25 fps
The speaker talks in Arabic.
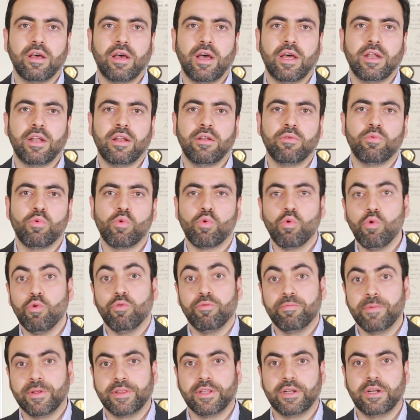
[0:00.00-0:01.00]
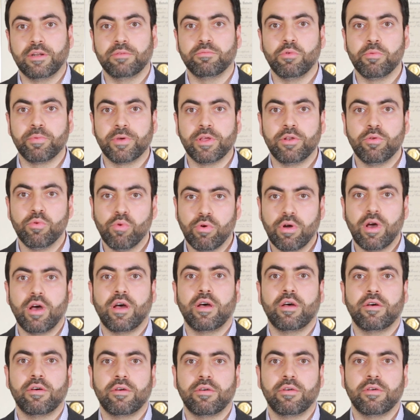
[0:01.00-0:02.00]
على الوقوف مثلا ممكن
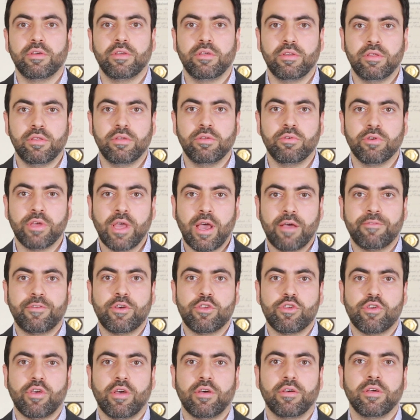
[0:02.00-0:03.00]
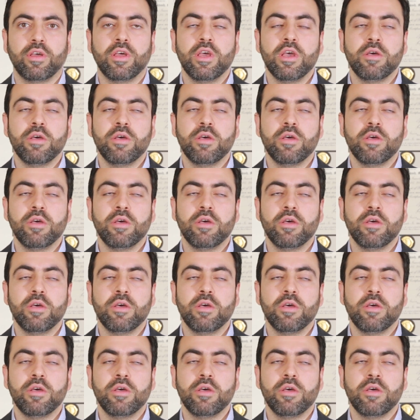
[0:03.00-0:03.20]
يوقع يوقع فجاه